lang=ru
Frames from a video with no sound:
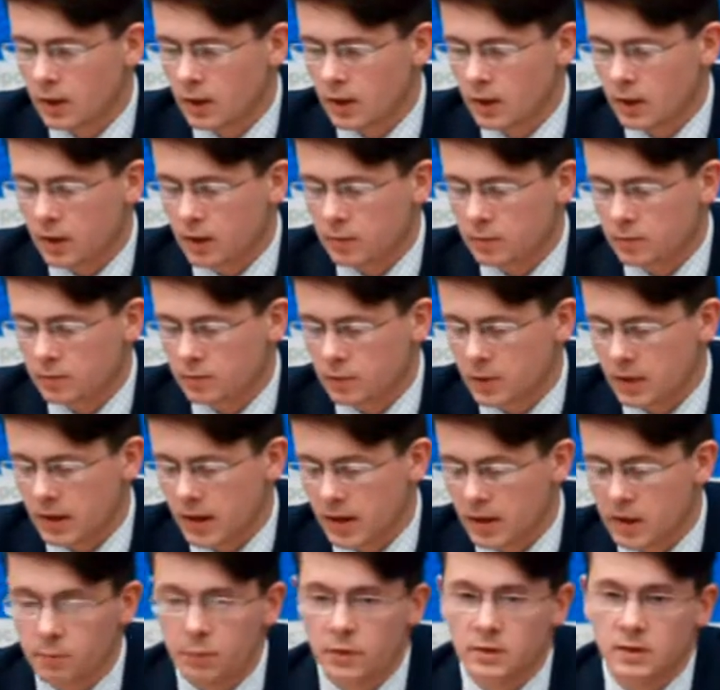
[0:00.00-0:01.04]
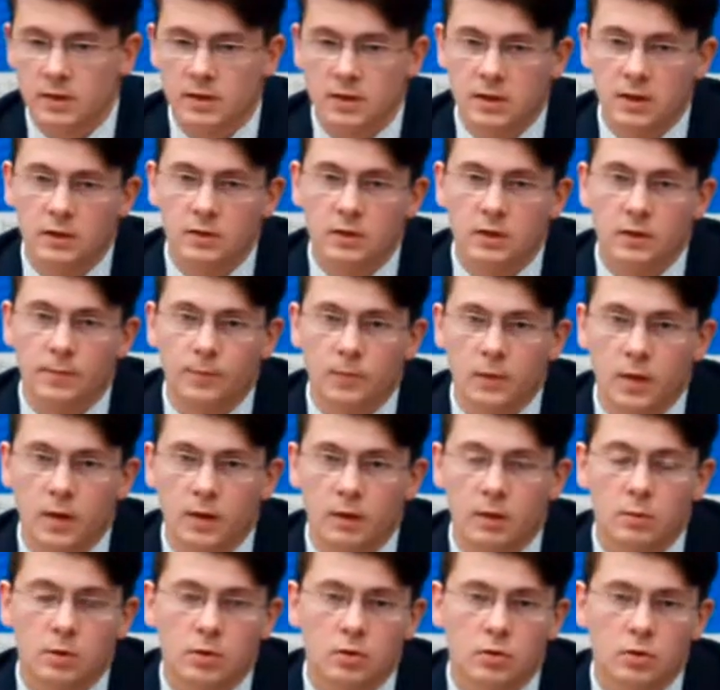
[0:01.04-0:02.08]
Э, крайне позитивно.
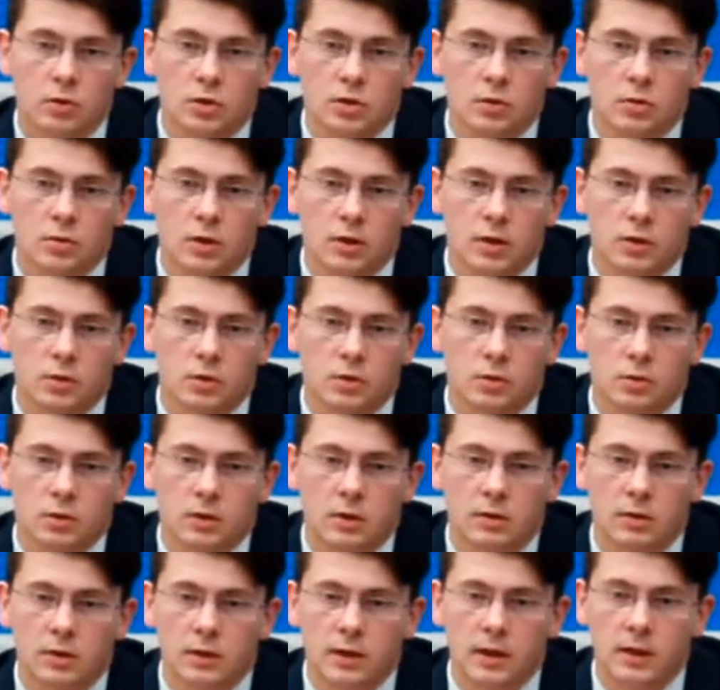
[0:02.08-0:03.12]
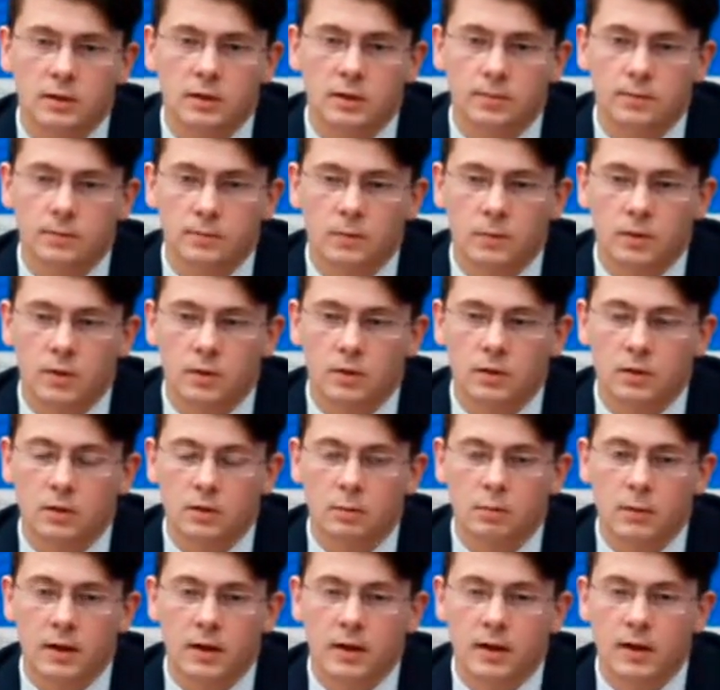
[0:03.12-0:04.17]
Это именно то, чего Рогачеву не хватало. Э, вот
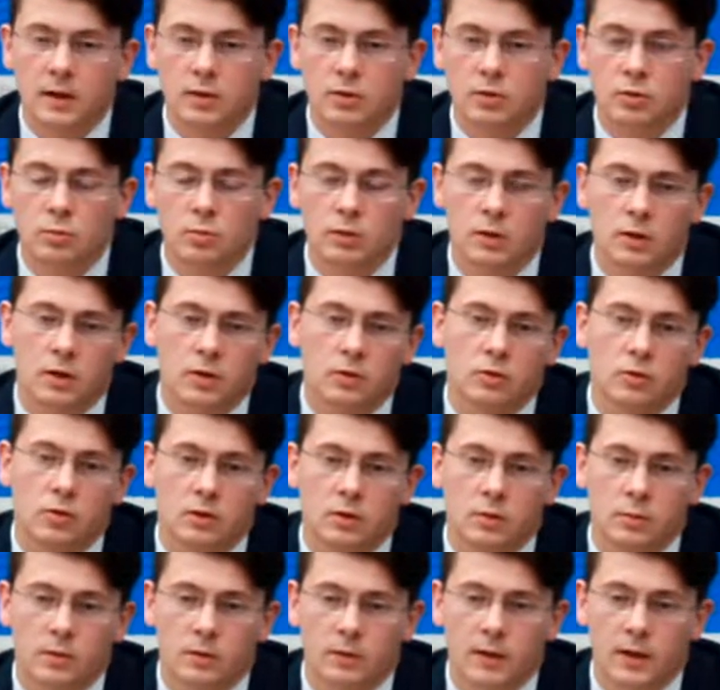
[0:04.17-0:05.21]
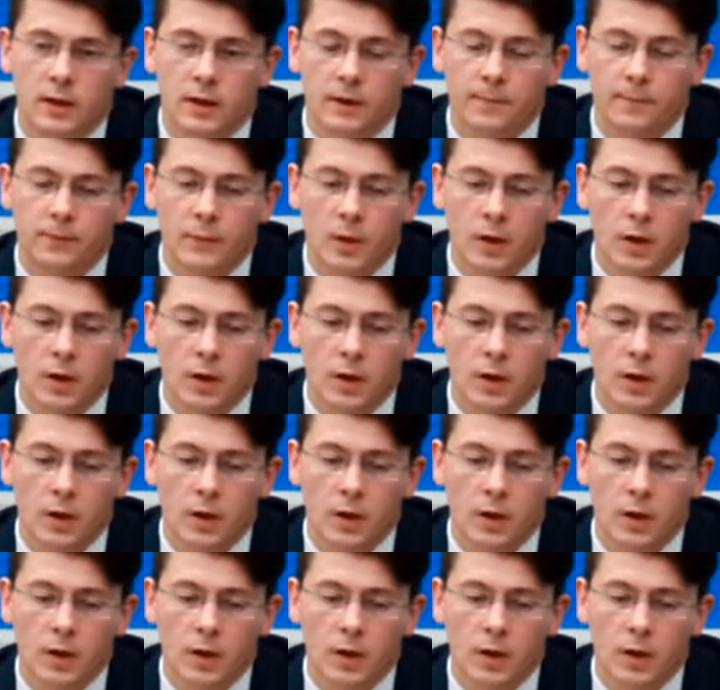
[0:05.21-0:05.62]
это маленькая изюминка, которая добавляет.